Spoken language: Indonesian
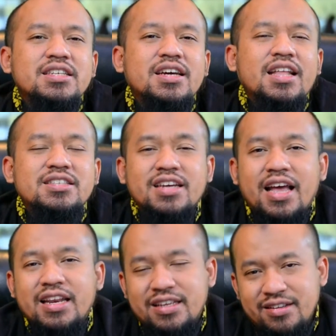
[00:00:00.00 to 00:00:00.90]
singkat
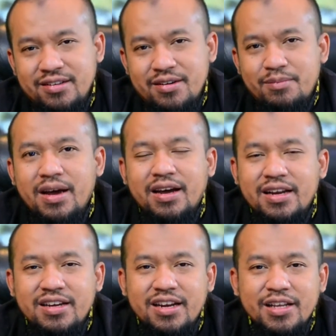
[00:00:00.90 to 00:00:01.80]
sekali maka
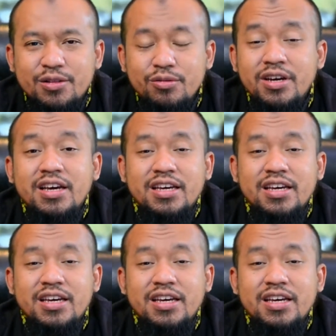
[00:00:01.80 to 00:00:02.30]
dari itu,